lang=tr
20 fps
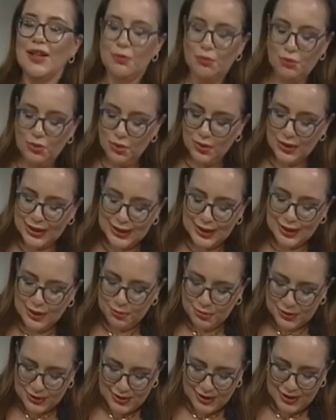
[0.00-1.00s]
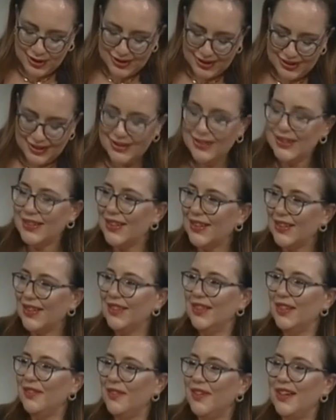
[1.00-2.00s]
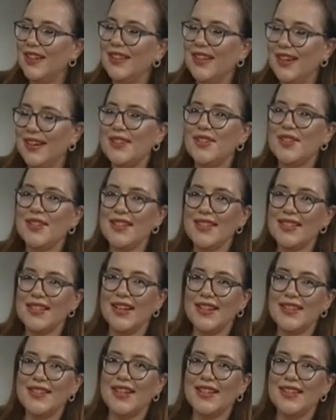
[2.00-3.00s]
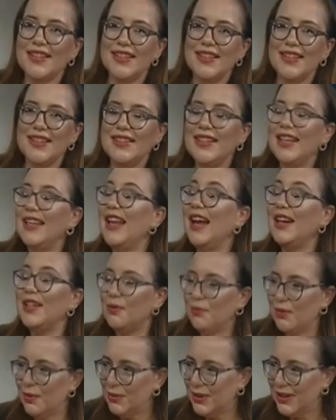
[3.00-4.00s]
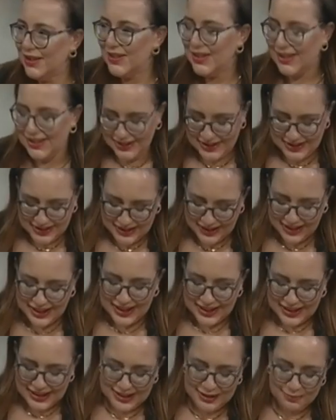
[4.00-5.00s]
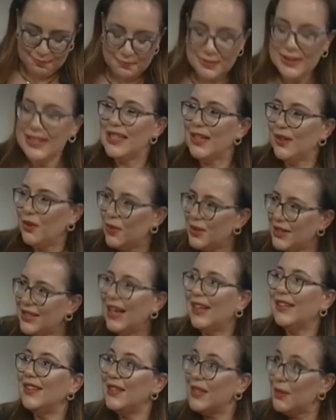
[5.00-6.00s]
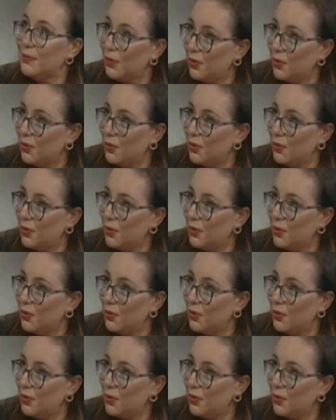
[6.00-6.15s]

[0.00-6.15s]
bu ülkede yapılacaklar adına da defalarca zaten e, neler yapabileceğinizi e, bize gösterdiniz.